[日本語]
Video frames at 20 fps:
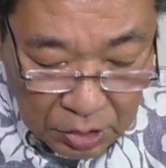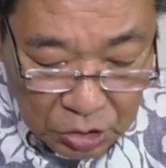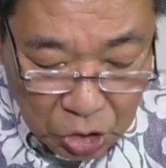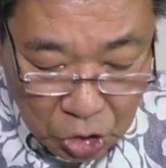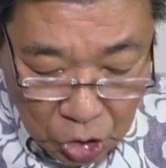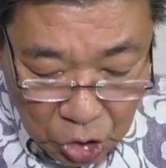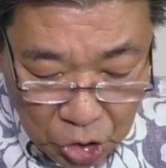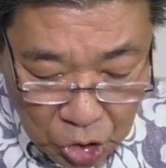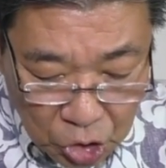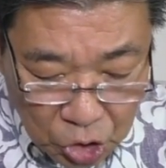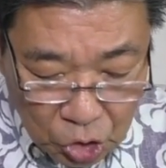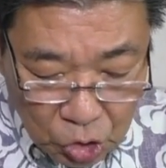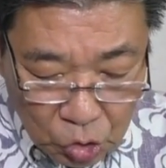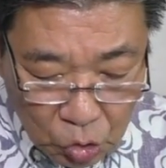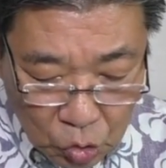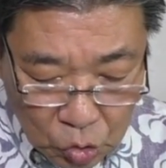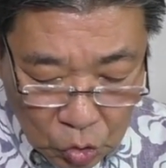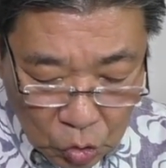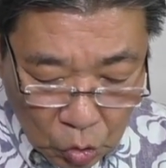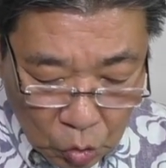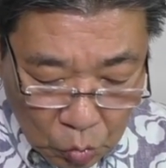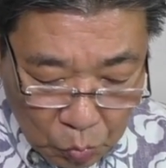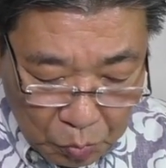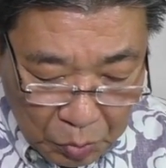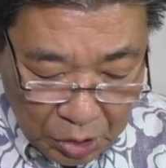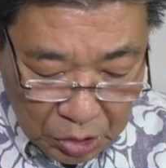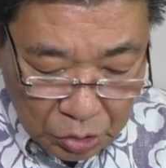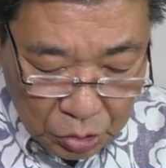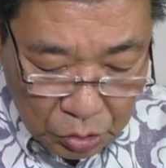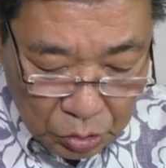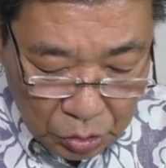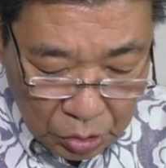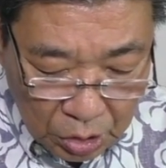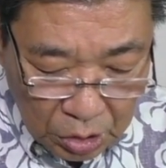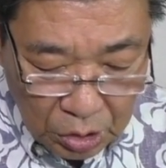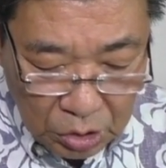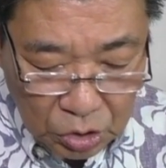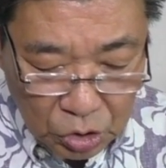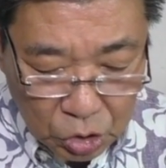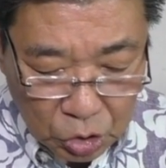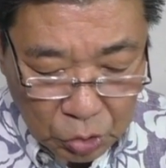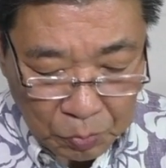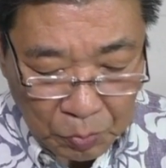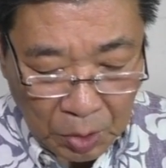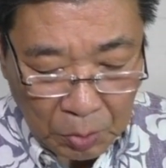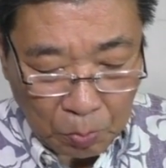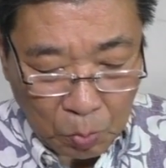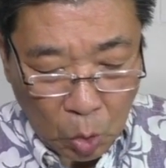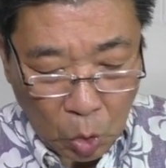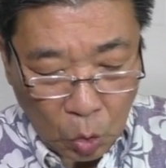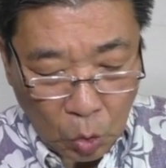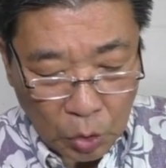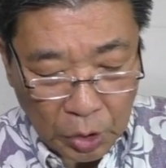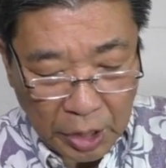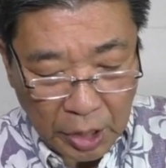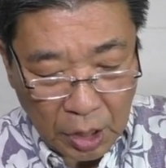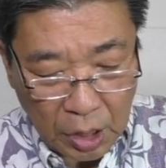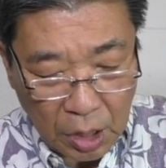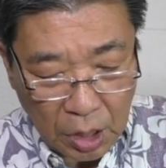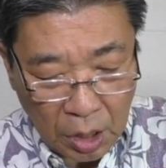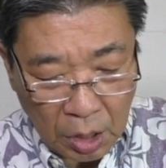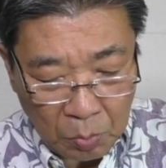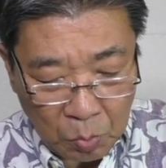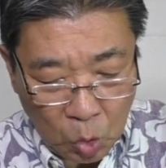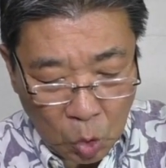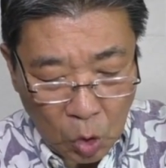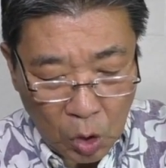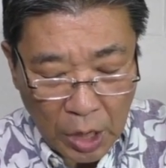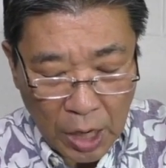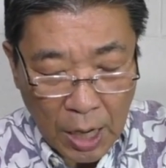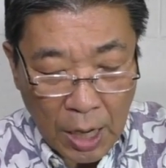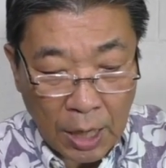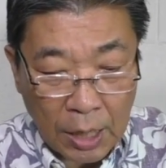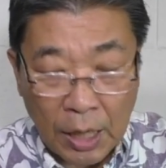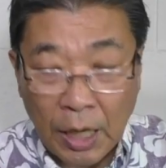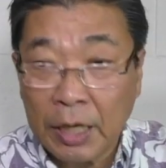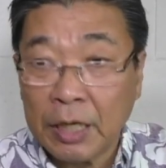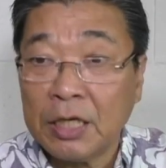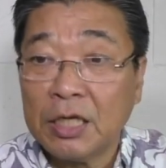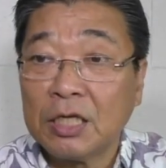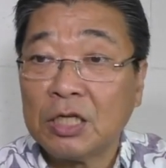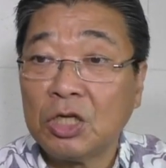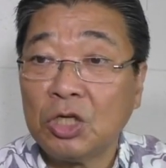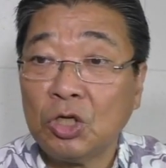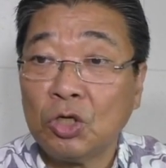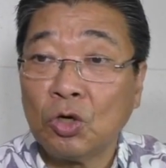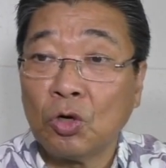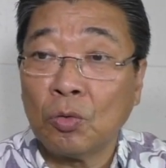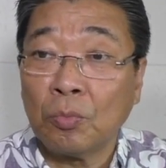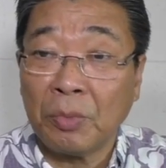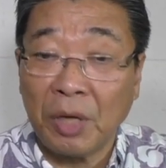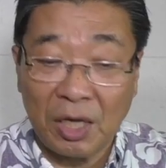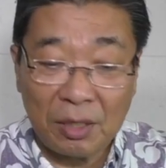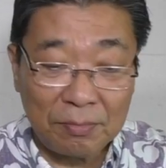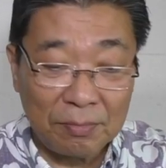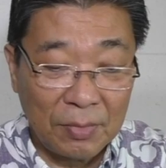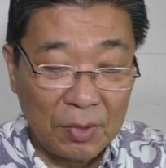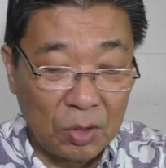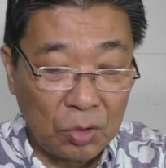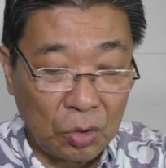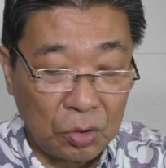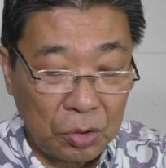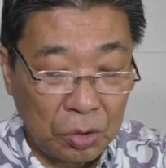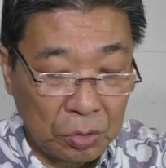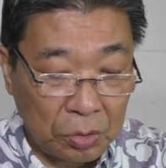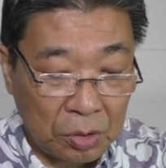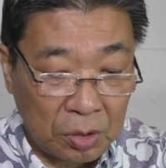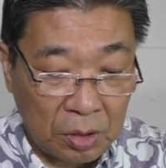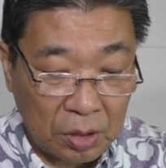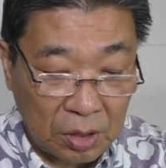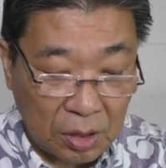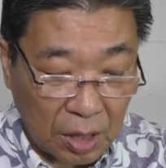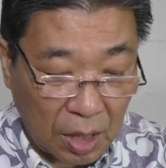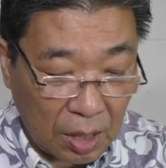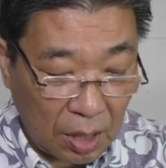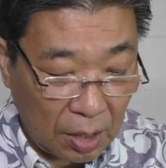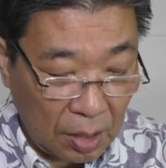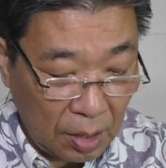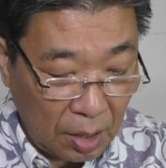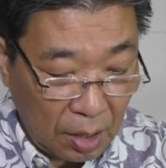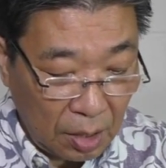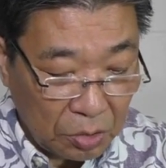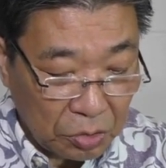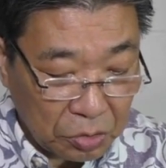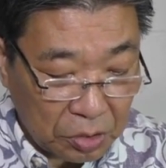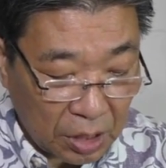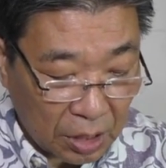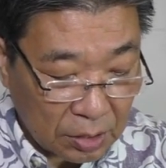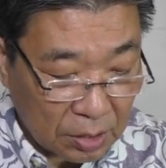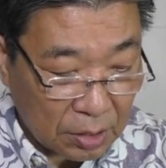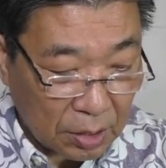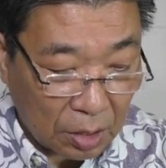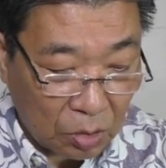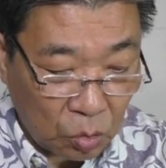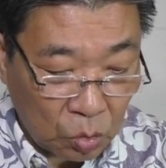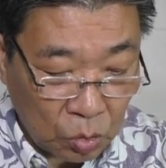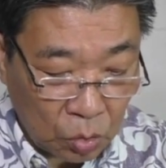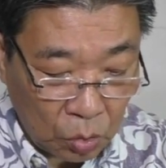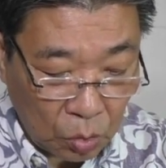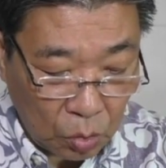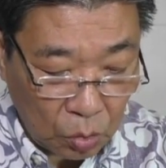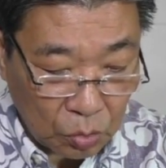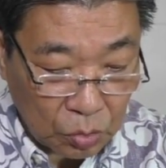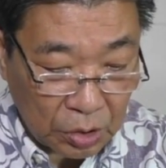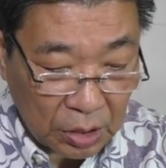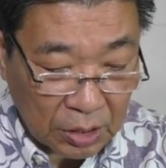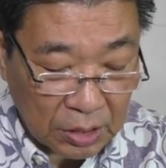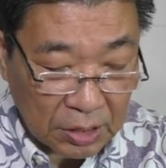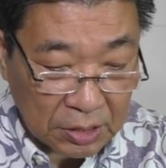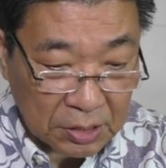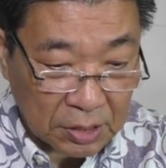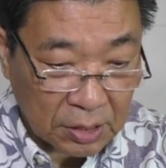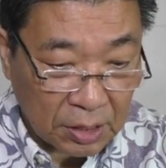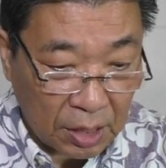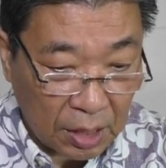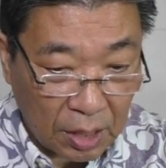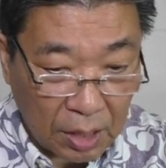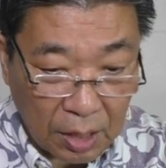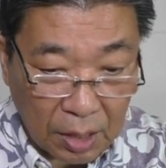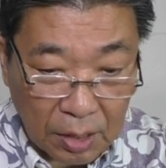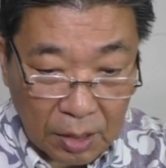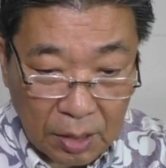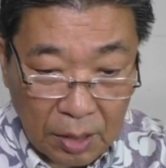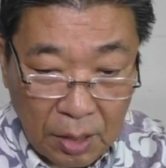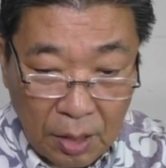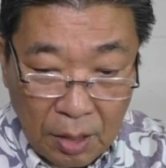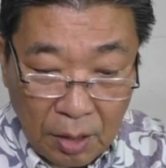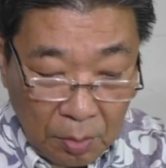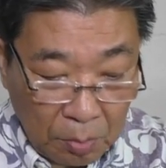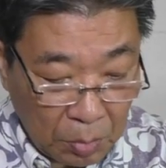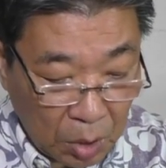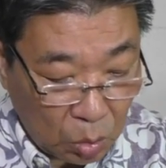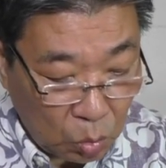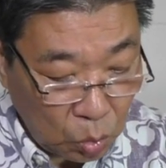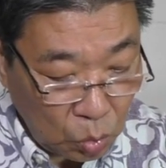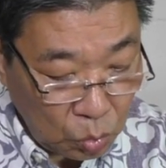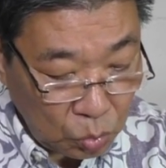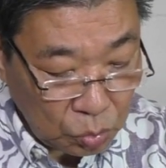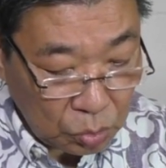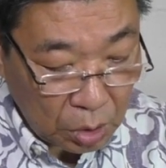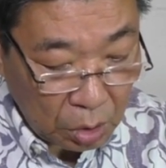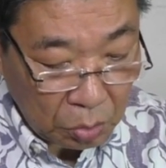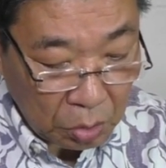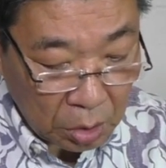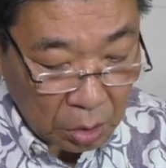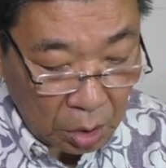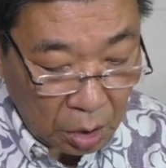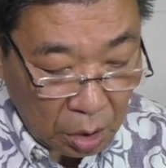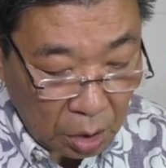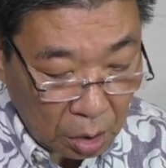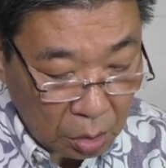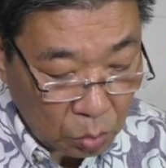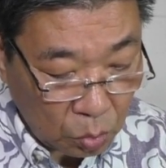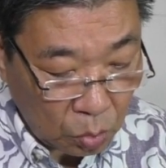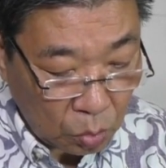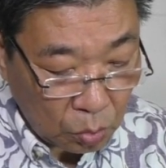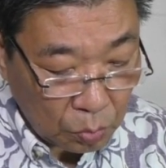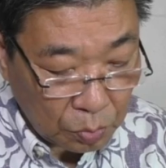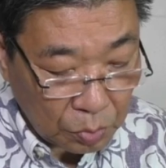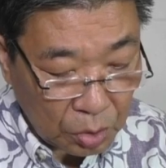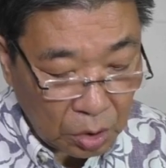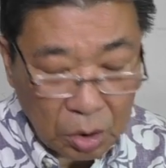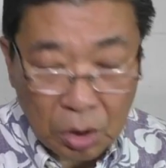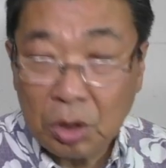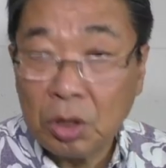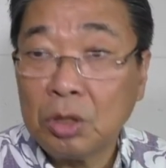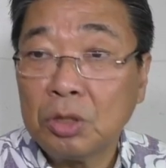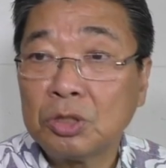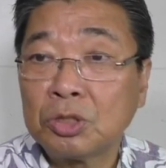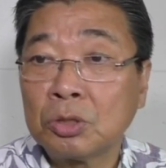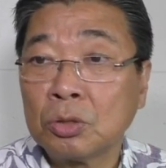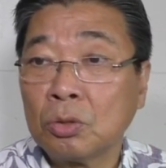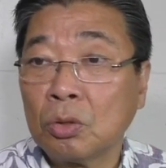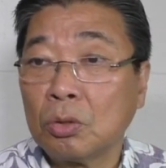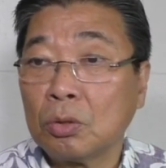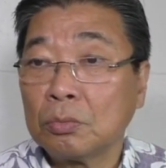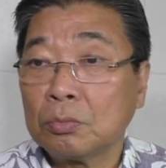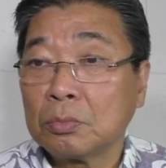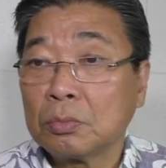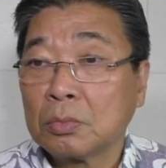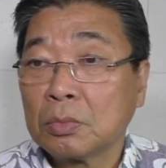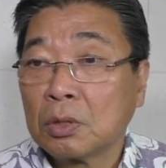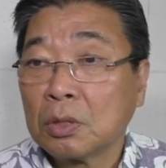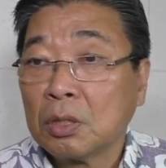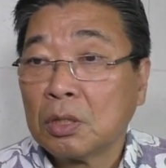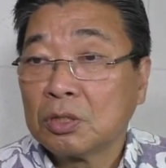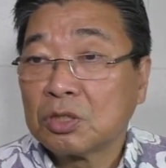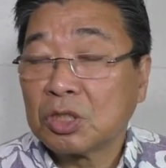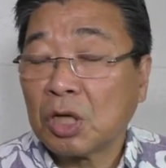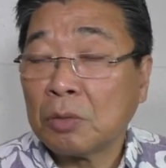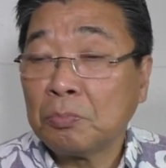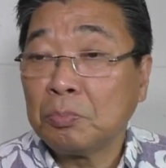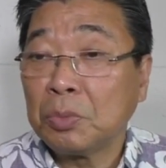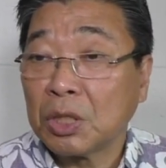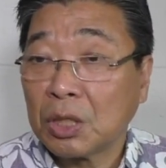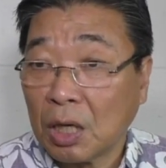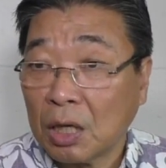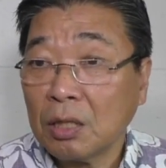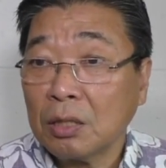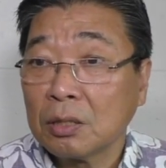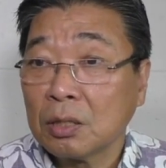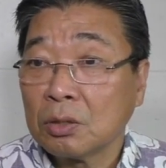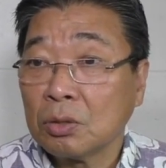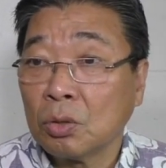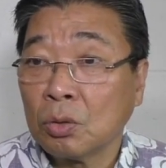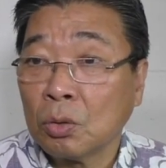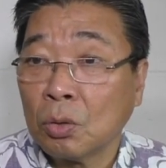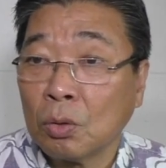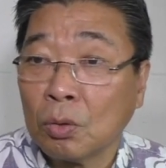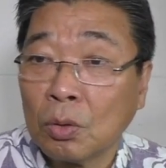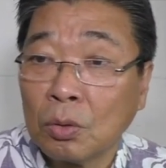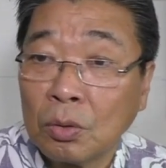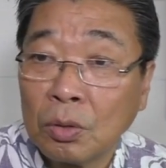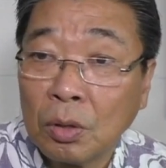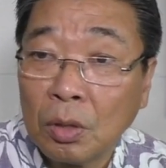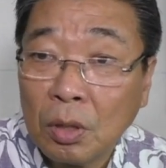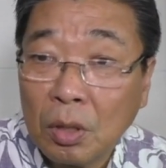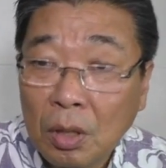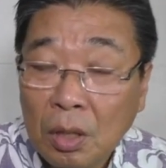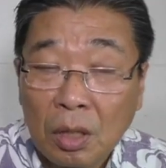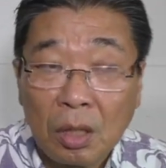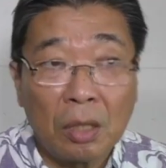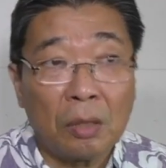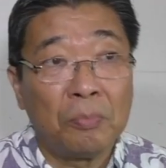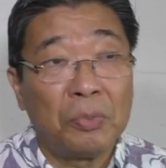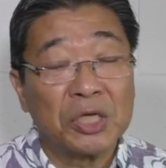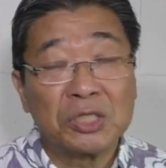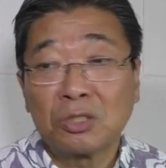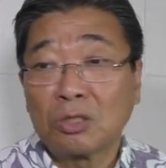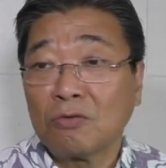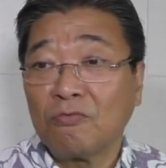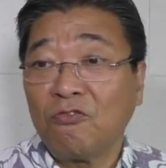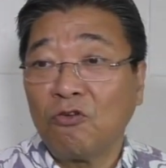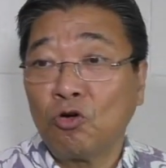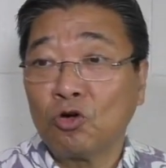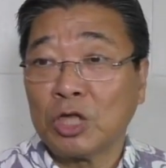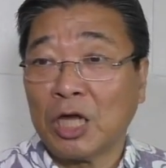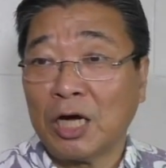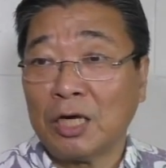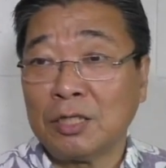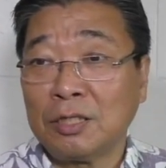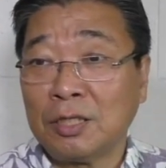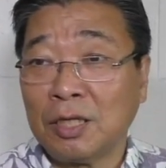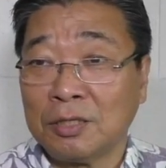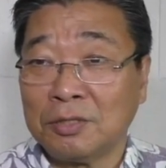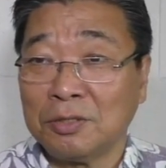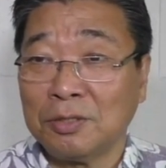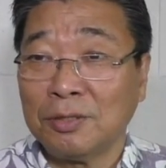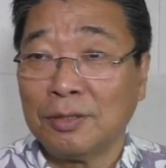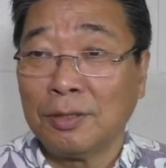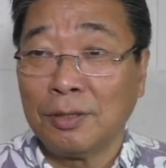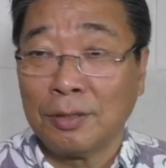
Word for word: 血潮と水に罪も汚れも洗い清めと言った歌ったこの歌ですが、まあ、この歌はねあのイギリスの賛美歌のベスト4に入ってる